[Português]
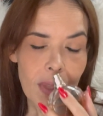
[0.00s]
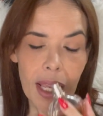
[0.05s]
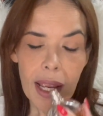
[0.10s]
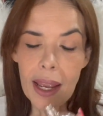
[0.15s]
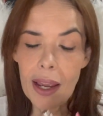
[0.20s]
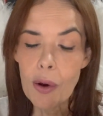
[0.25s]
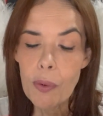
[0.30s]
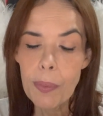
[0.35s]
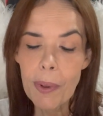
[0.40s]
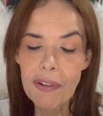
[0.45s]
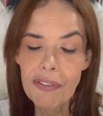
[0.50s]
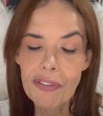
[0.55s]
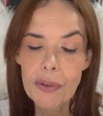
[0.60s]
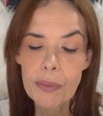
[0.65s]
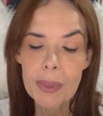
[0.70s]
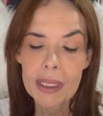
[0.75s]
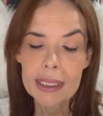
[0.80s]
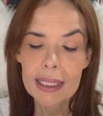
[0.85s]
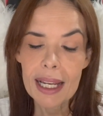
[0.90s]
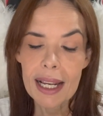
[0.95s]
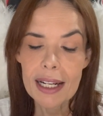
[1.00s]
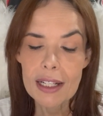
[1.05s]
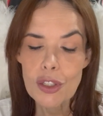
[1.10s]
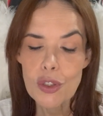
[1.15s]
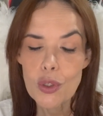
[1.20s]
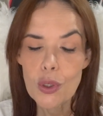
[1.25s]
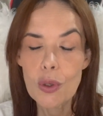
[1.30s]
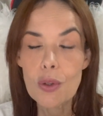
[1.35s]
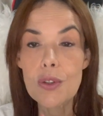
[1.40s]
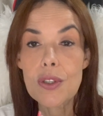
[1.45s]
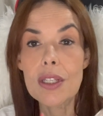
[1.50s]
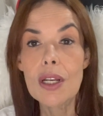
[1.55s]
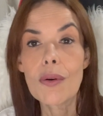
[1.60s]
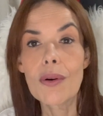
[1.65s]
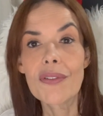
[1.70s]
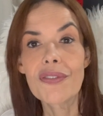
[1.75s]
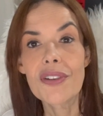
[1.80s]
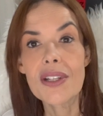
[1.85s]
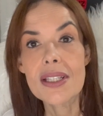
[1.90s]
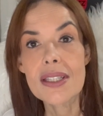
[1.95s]
É um perfume delicioso, tem
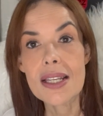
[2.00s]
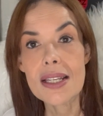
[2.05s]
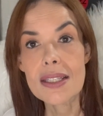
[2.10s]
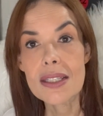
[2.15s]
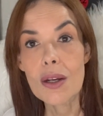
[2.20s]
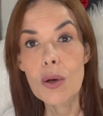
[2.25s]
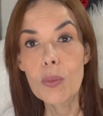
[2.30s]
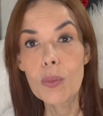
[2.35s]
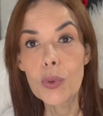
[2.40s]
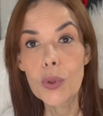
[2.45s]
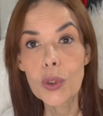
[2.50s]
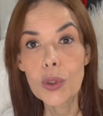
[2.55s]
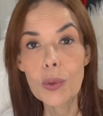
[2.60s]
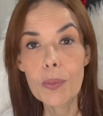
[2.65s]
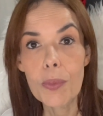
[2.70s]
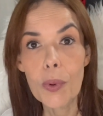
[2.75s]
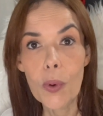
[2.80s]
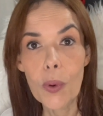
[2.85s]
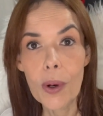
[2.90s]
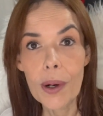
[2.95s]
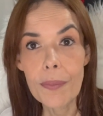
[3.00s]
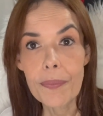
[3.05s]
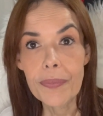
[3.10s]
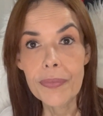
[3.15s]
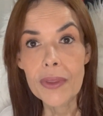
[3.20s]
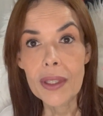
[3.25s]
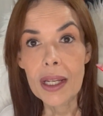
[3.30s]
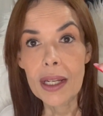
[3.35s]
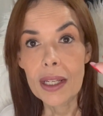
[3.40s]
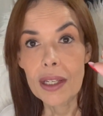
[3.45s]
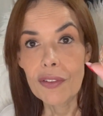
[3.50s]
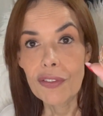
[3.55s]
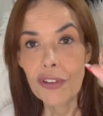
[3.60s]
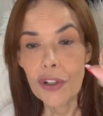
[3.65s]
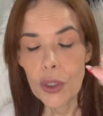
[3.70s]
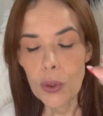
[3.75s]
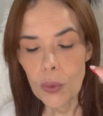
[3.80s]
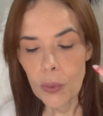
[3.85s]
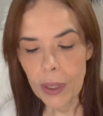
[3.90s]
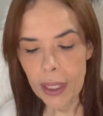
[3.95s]
uma fixação muito boa e
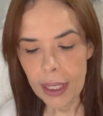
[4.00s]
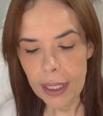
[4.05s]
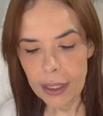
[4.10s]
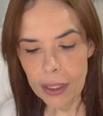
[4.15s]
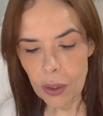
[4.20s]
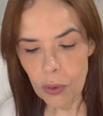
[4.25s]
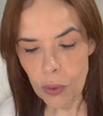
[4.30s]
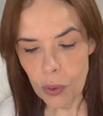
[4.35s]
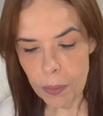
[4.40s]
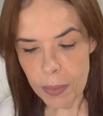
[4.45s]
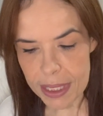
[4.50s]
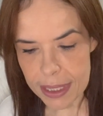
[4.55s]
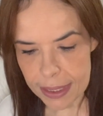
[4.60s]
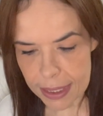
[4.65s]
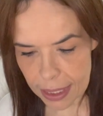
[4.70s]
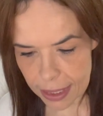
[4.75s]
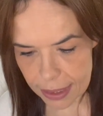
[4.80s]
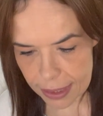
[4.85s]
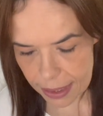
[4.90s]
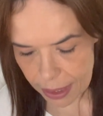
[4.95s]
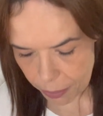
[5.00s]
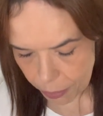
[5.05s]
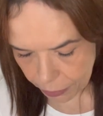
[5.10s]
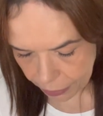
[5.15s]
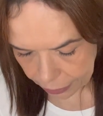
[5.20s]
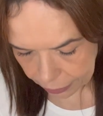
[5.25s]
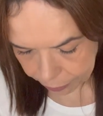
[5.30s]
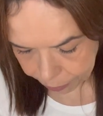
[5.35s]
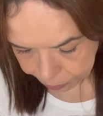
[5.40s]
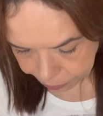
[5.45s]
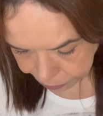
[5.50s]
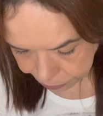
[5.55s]
foi com ele que eu comecei a semana.